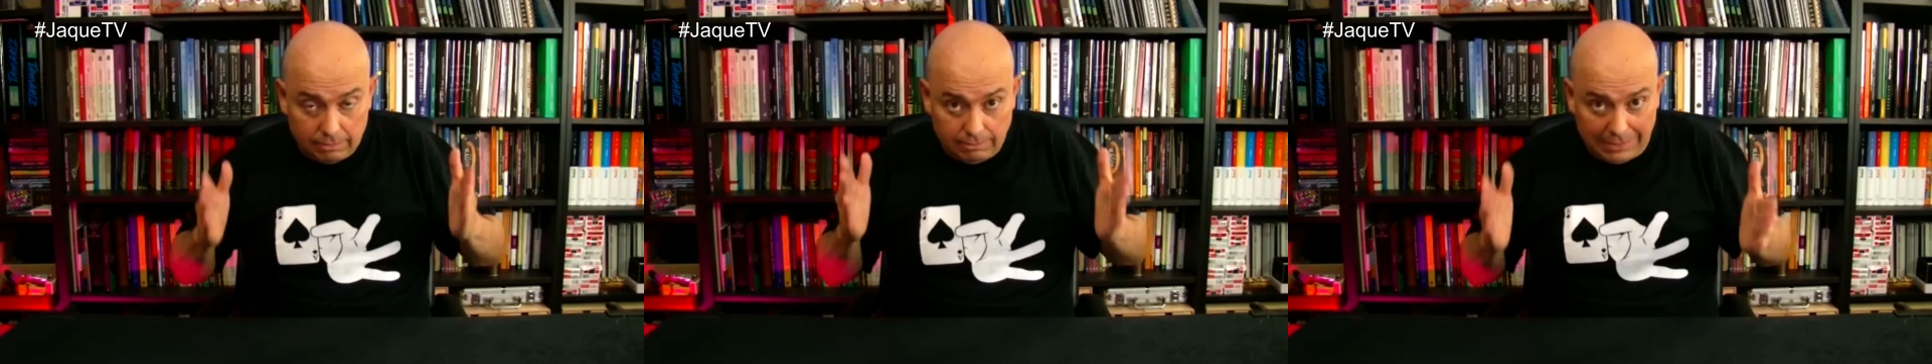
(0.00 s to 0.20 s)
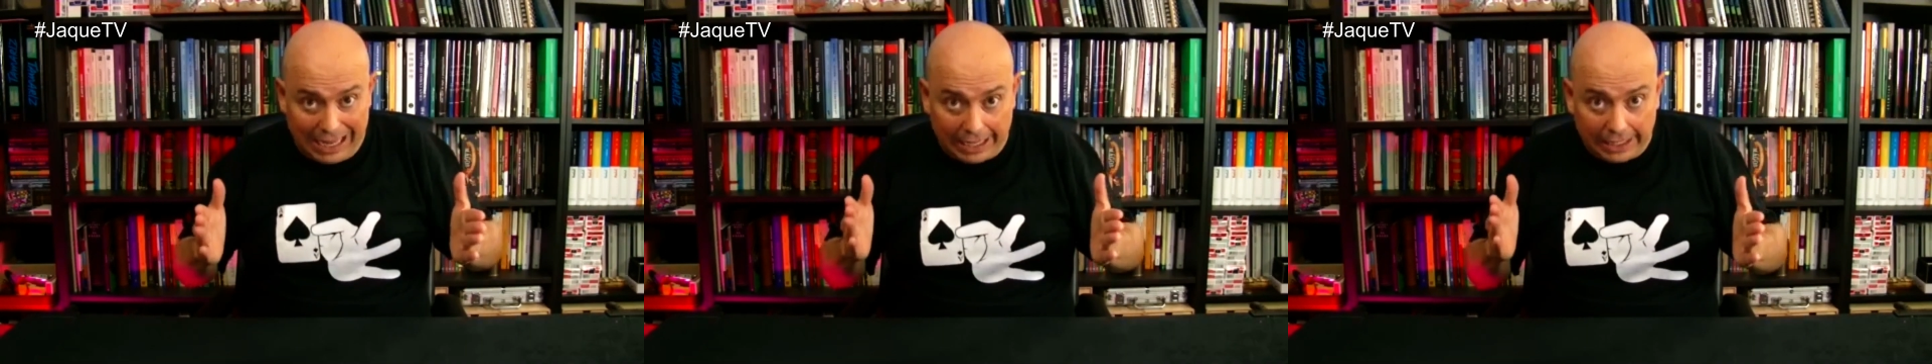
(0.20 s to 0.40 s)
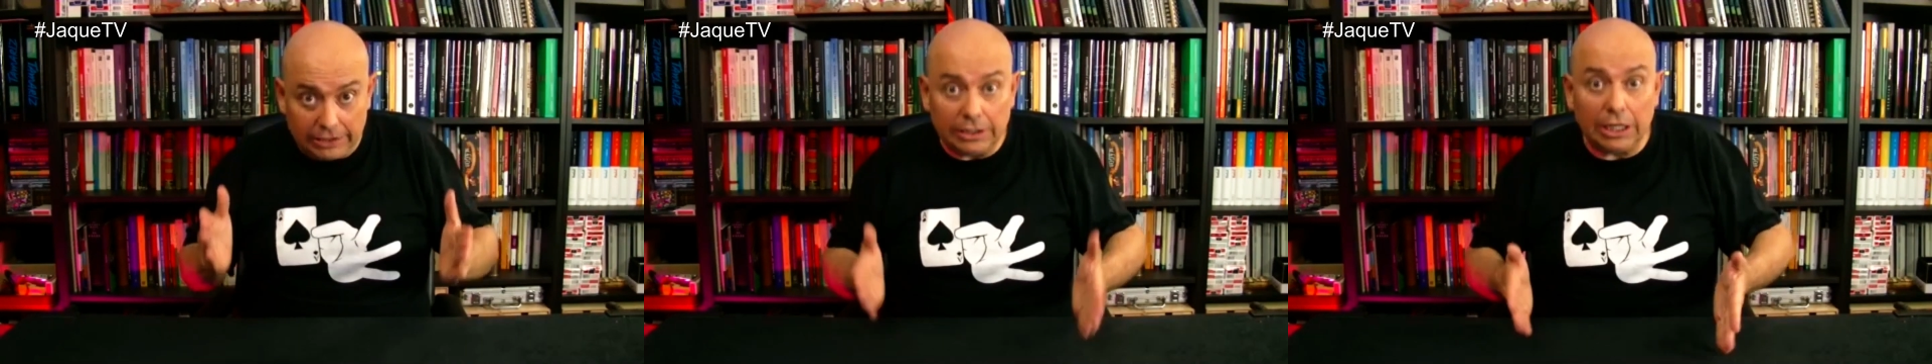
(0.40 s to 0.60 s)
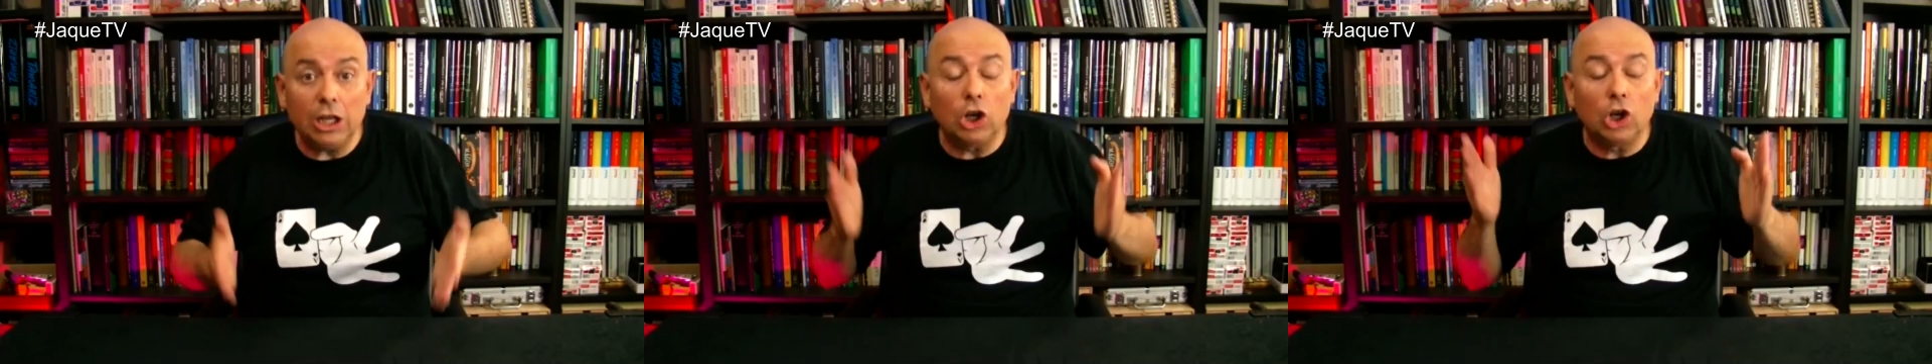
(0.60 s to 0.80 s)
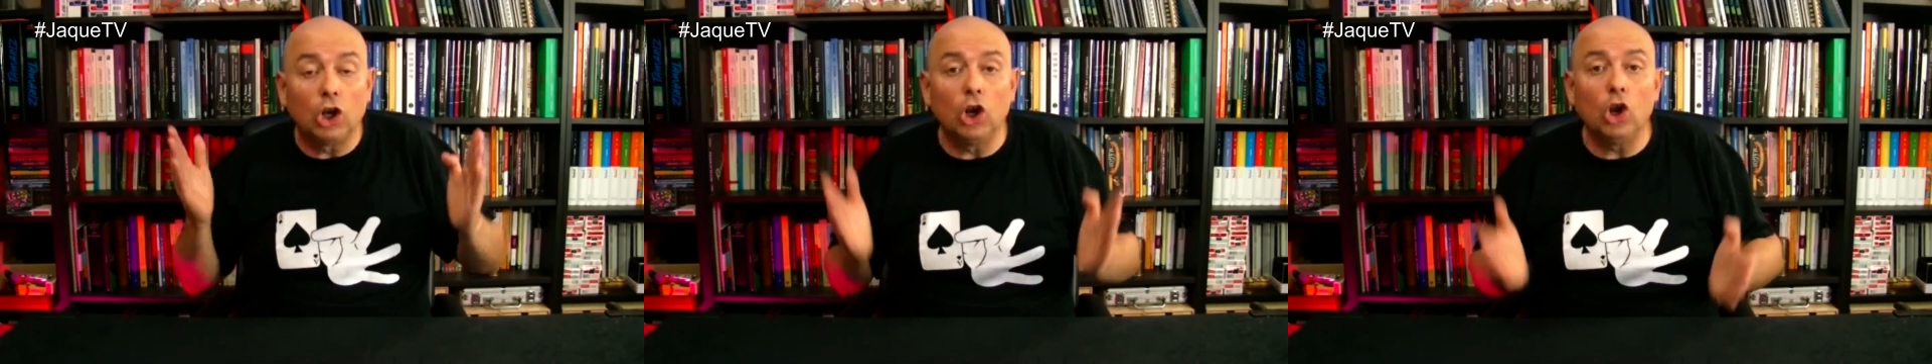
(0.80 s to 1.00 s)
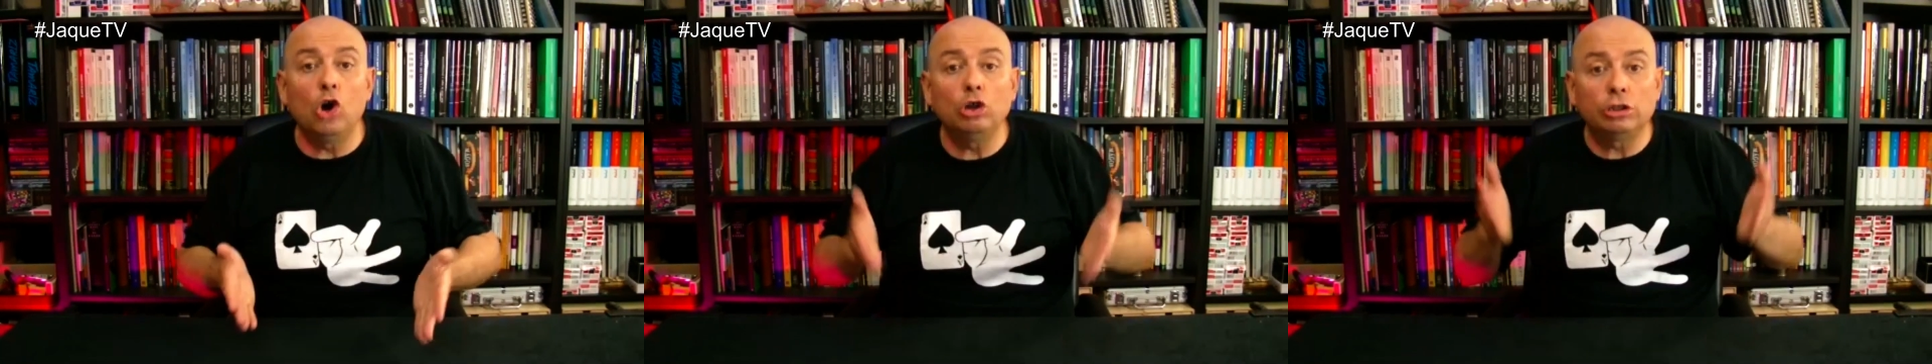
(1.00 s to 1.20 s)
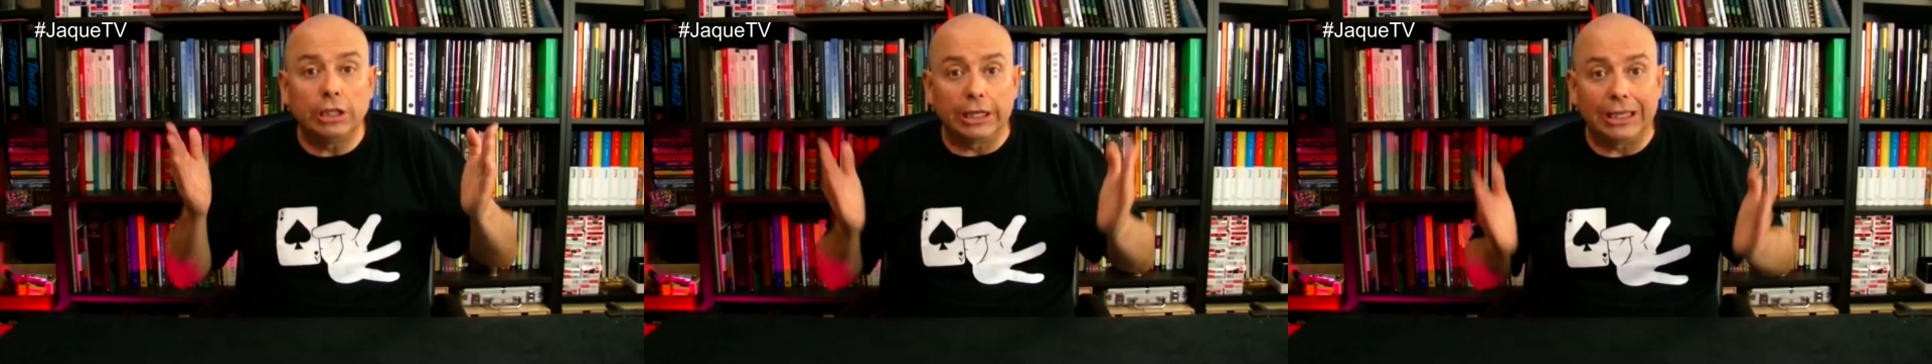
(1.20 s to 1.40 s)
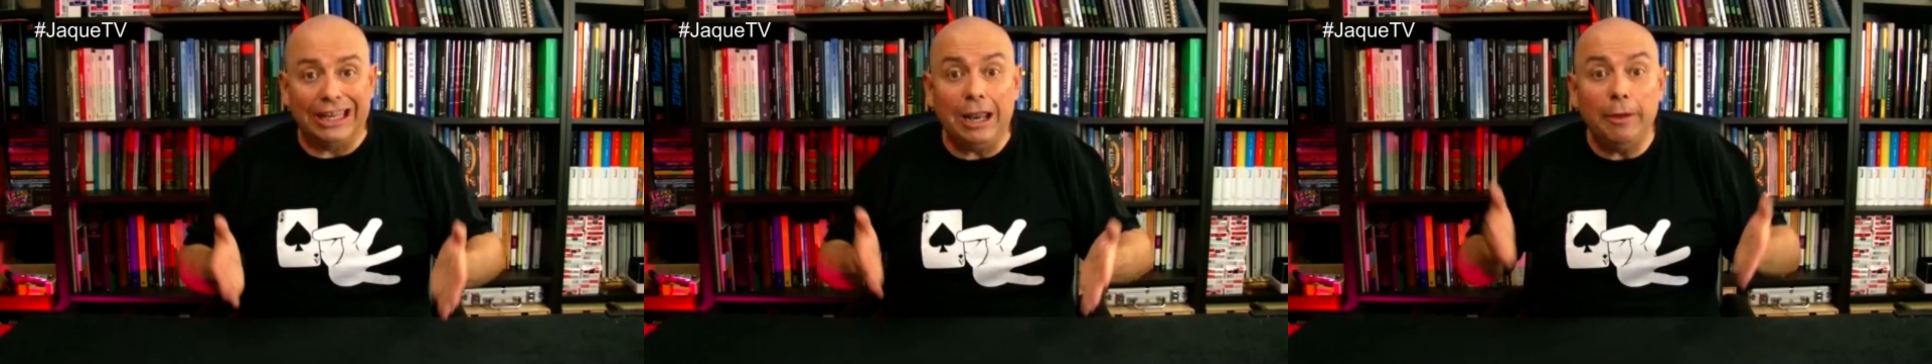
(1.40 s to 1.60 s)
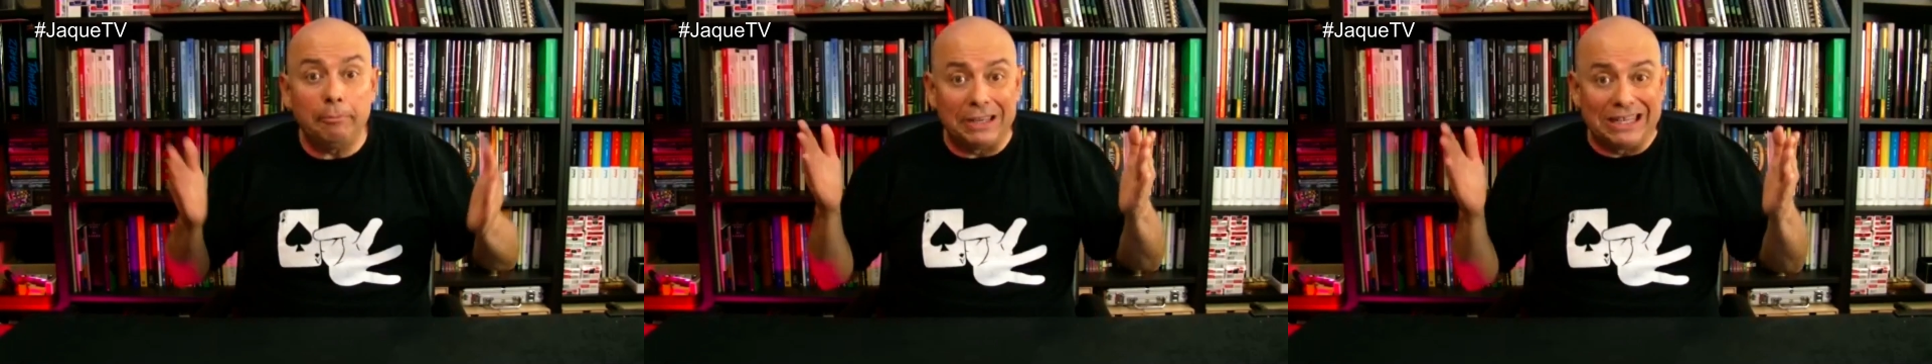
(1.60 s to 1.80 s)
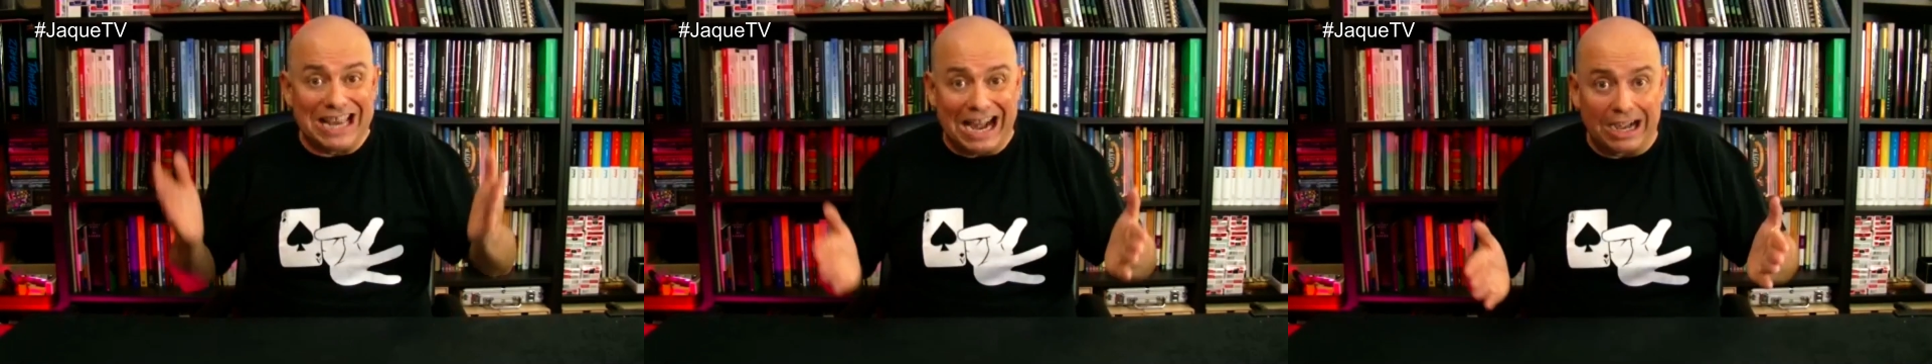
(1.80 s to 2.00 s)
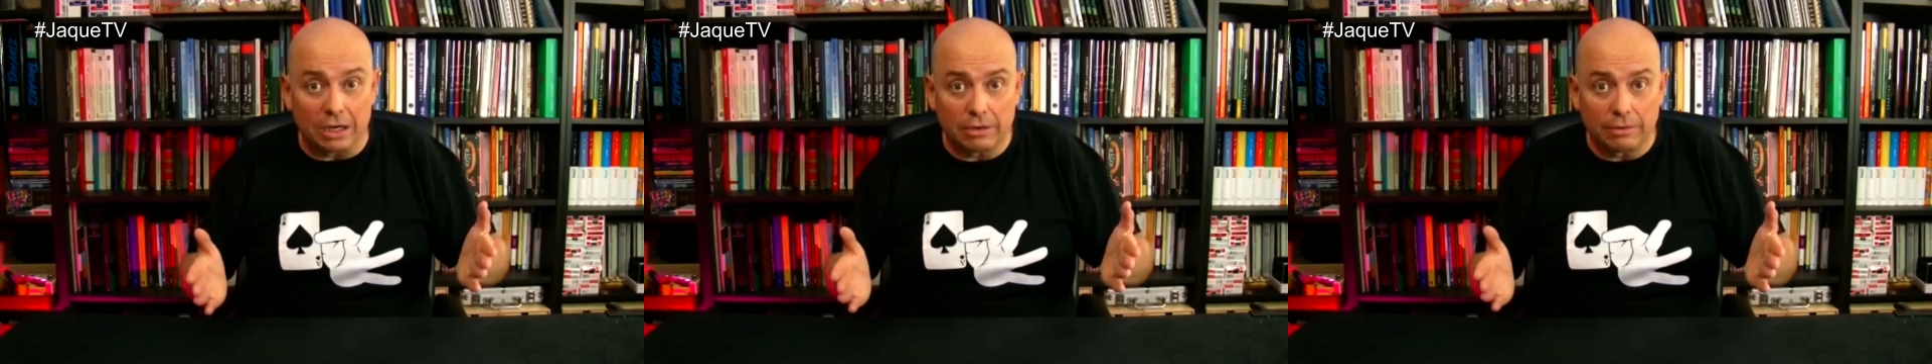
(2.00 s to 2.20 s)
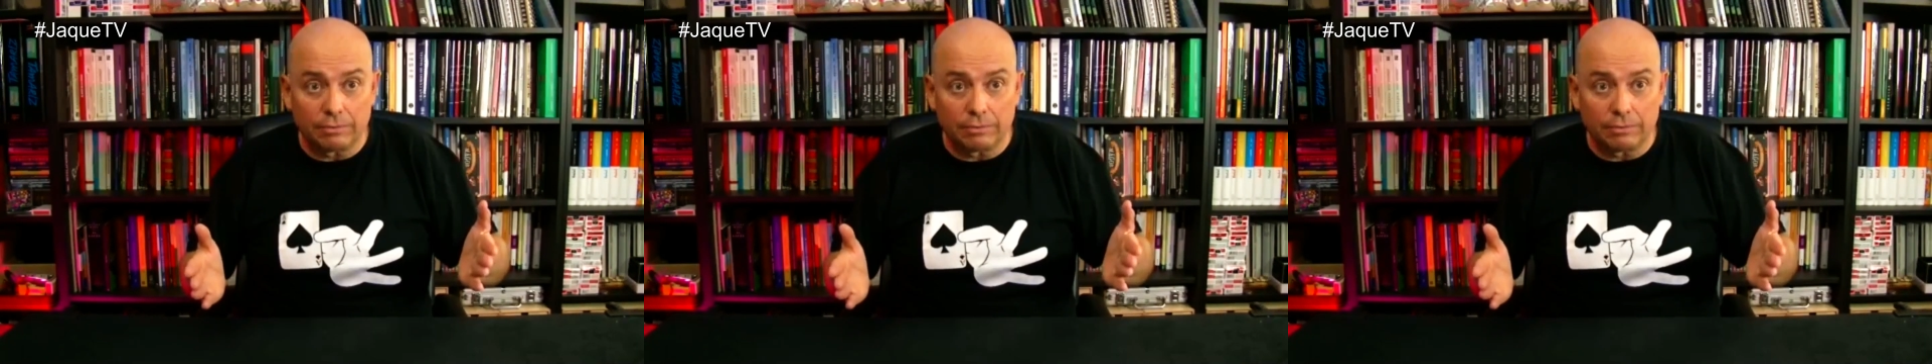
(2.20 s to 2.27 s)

La gente no te quiere pillar.